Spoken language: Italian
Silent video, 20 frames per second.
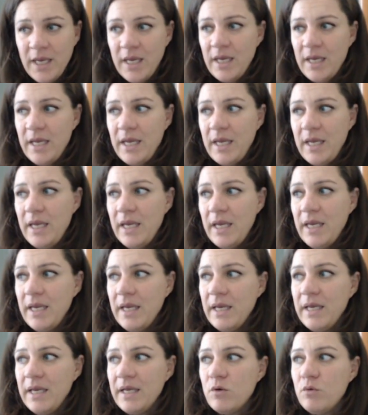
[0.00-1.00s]

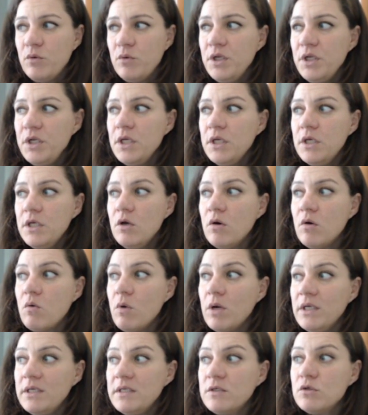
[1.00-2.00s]
E quindi
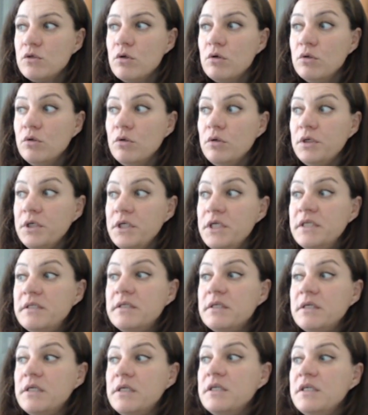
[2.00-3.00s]
io quali sono i
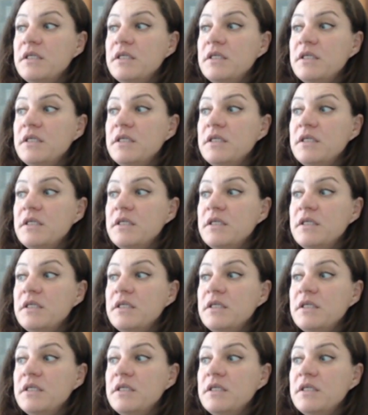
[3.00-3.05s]
rischi?